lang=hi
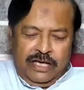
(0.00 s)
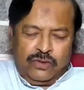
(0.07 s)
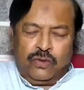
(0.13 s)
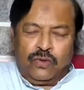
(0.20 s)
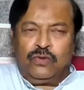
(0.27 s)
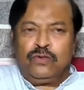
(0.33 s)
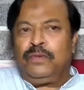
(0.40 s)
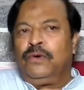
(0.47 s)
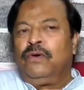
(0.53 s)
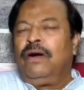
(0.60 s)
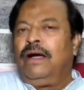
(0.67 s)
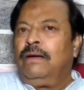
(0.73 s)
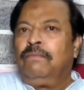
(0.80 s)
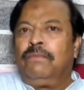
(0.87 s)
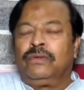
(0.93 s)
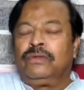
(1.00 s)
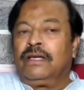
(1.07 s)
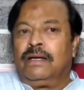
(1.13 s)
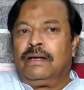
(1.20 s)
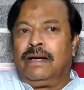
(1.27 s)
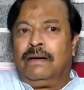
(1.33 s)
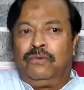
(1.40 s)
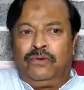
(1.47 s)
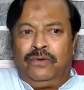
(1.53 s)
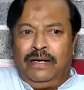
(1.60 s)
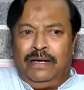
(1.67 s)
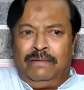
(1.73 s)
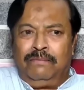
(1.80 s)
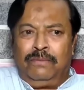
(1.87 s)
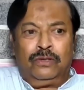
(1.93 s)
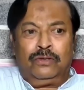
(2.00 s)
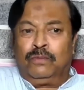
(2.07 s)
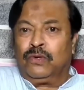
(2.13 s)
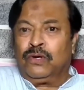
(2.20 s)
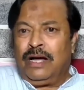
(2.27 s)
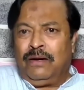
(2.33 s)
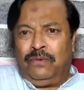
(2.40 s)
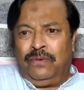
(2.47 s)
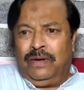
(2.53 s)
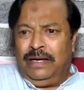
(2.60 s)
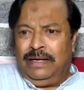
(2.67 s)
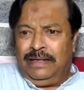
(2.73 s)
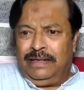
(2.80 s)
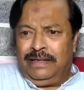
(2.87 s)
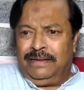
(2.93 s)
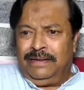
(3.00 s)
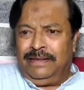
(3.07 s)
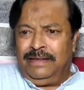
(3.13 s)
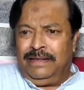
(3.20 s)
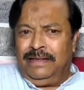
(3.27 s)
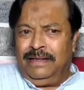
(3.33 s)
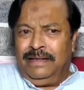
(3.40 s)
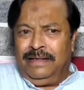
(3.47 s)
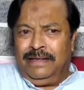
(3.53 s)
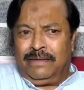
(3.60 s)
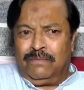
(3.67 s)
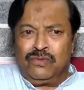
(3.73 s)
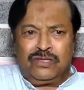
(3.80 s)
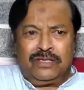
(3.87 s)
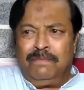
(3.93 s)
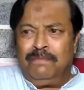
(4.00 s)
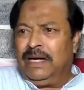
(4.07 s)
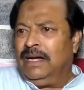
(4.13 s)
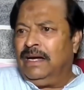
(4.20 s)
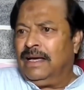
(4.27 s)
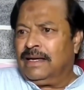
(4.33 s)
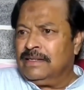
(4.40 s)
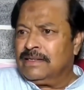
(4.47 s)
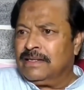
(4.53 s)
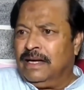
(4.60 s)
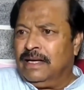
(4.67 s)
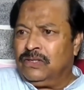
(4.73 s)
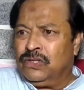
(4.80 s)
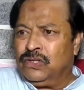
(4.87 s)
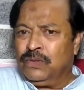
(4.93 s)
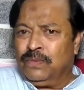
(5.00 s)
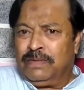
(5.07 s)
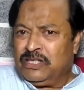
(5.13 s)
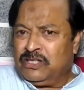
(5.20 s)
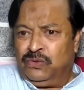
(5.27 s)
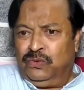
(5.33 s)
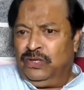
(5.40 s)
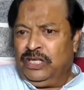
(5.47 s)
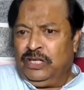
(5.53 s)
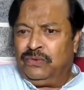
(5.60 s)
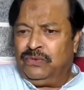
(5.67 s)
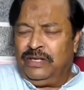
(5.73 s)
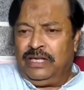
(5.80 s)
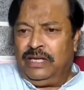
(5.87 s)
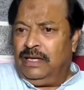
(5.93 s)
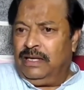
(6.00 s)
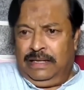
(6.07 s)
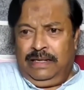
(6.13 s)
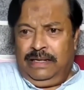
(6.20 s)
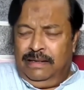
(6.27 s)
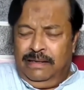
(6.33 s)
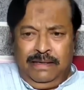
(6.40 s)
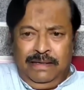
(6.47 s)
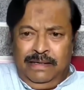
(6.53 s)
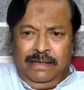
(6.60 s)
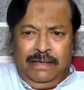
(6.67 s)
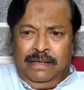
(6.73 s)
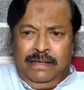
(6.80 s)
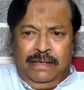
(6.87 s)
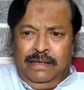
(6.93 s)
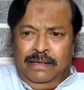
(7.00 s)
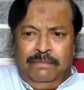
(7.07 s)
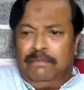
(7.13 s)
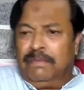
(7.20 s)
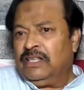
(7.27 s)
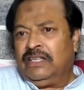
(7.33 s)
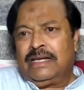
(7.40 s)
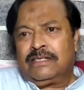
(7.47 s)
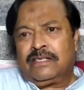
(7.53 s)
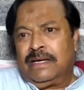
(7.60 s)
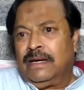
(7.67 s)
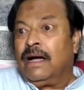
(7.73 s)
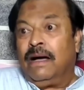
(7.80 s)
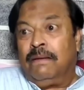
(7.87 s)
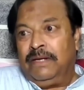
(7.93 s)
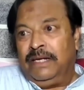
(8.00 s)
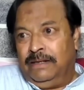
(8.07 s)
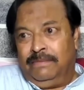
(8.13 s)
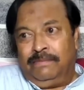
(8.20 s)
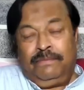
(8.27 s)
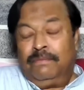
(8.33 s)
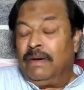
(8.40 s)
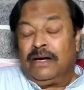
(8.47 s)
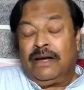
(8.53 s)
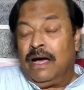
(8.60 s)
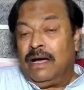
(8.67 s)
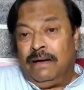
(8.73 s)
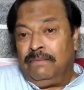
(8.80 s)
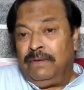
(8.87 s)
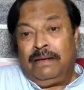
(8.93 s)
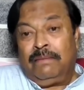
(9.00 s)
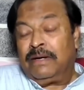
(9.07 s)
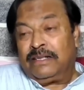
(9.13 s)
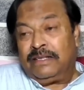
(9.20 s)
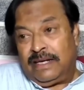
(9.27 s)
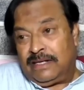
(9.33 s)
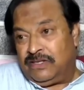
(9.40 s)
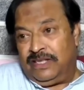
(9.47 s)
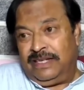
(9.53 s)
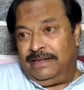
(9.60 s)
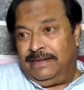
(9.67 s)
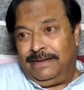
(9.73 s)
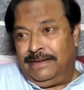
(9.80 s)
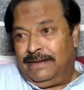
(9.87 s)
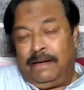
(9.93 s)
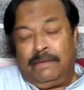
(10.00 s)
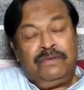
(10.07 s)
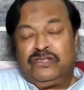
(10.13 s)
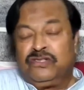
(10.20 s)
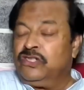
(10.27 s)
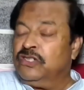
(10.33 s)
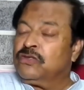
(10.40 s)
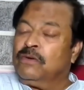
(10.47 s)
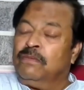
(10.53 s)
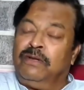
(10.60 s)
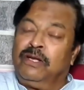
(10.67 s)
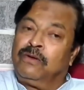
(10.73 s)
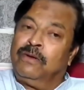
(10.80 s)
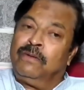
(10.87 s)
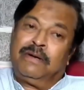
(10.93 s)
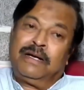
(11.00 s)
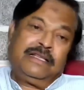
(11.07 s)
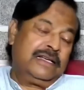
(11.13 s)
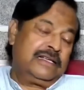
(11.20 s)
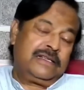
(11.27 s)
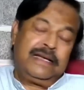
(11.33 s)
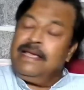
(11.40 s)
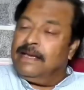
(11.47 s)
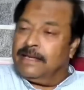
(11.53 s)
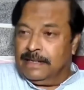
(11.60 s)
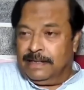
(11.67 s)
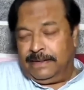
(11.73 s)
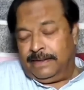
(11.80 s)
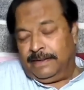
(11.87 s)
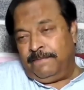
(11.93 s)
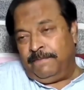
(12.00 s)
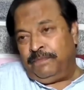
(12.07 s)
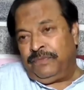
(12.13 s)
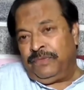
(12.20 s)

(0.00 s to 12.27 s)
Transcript: ये जो कुछ भी हुआ है बहुत ख़राब हुआ है बहुत बुरा हुआ है एक मुस्लिम महिला के साथ जो बदसलूकी हुई है ये बर्दाश्त के काबिल नाकबिल बर्दाश्त है ये हम इस चीज़ को बिल्कुल बर्दाश्त नहीं करेंगे